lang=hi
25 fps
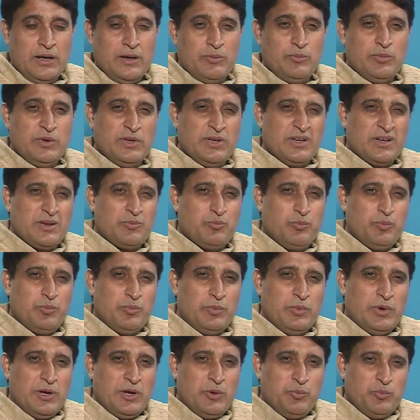अब
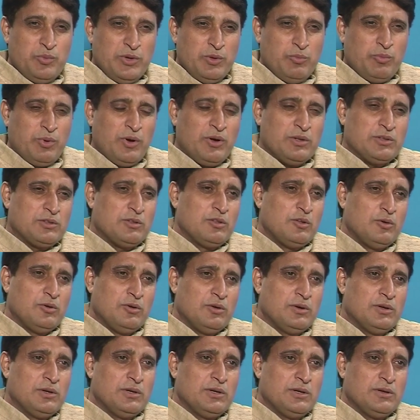अब भी बहुत
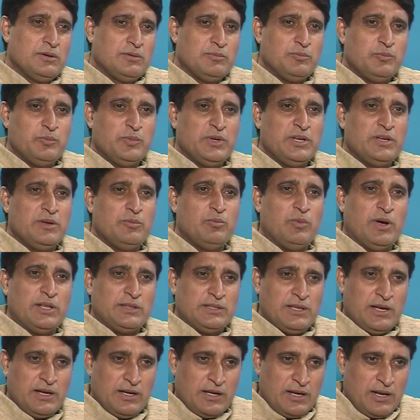लोग में
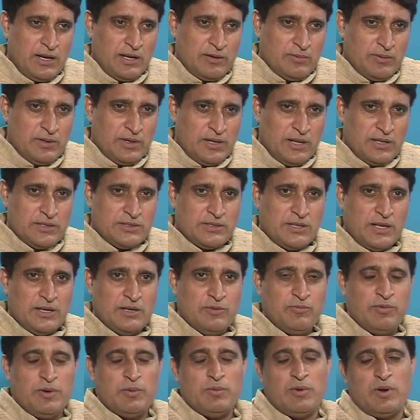बातें करा कि भाई
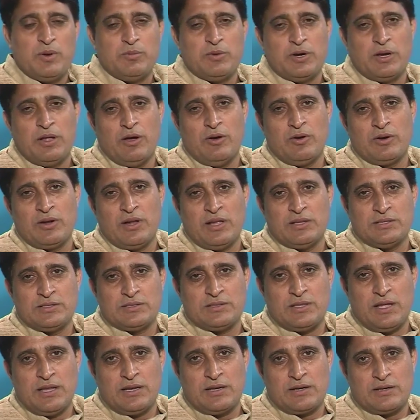राजस्थानी फिल्में बनाओ
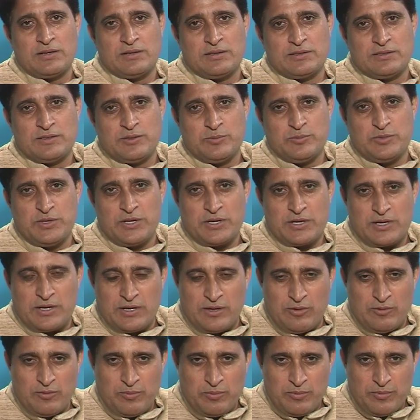राजस्थान सब्जेक्ट
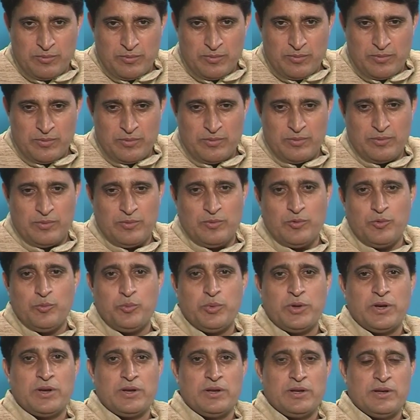के
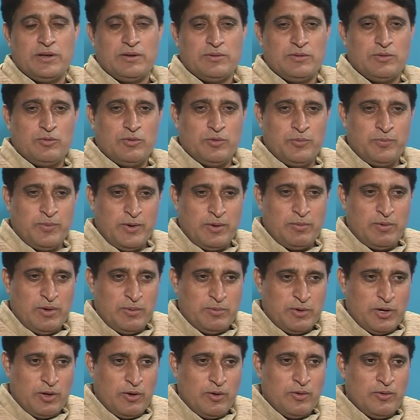ऊपर कोई फिल्म
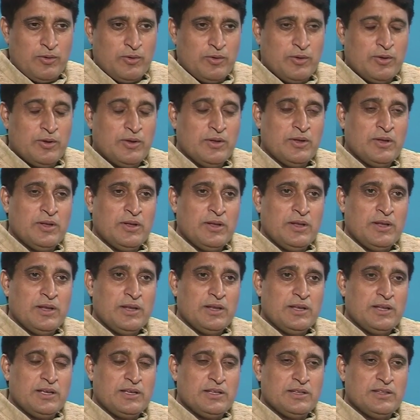बनाओ
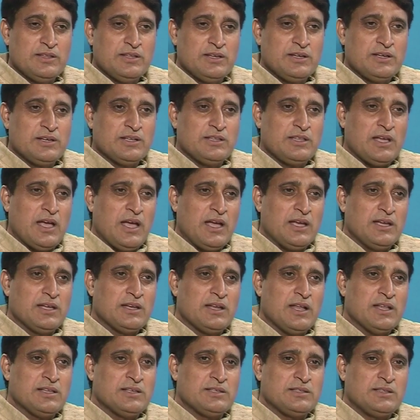लेकिन दिक्कत यह है कि
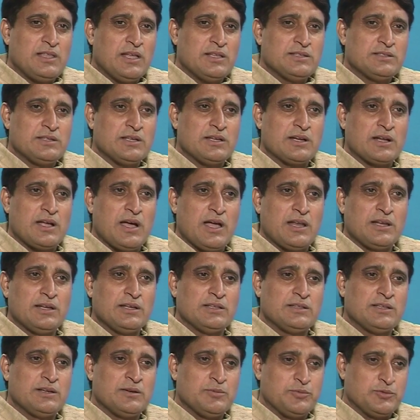राजस्थान सरकार
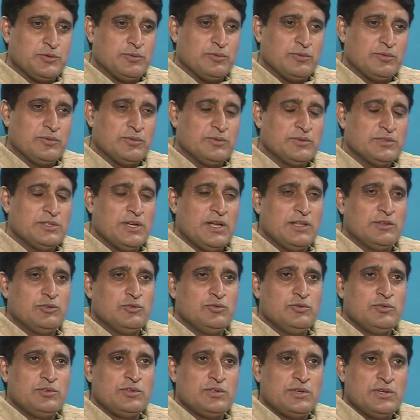की तरफ से जहाँ
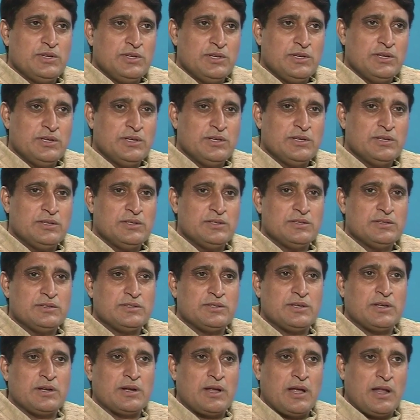दूसरी
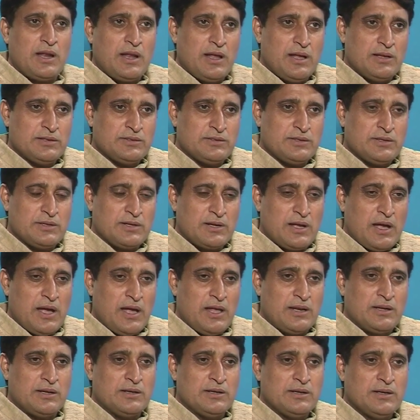सरकार
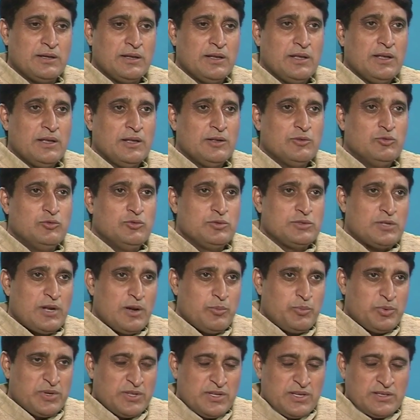सरकार
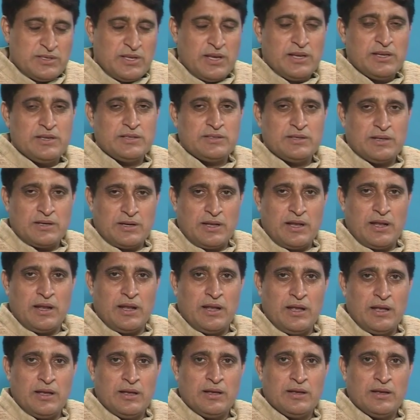दूसरा प्रदेशों की सरकार